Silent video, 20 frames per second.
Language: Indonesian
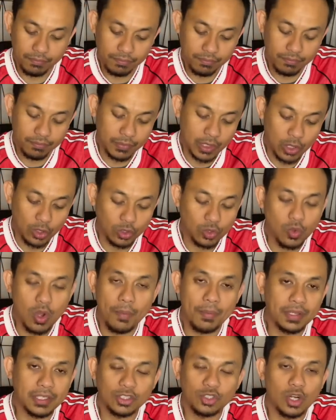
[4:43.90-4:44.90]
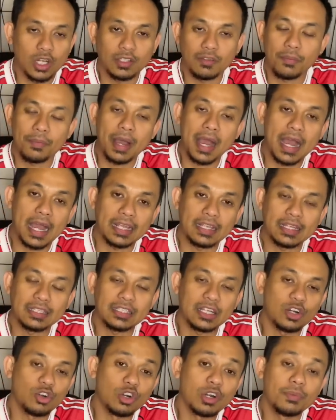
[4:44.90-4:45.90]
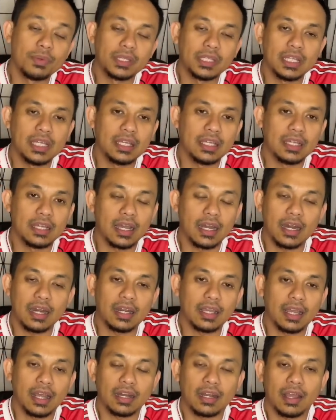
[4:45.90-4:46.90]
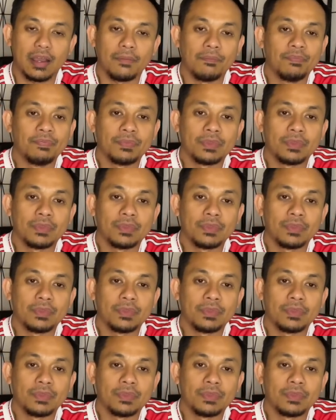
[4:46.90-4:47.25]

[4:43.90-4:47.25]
menurut gua Manchester United memang angkanya cenderung lebih tinggi karena ini kan ya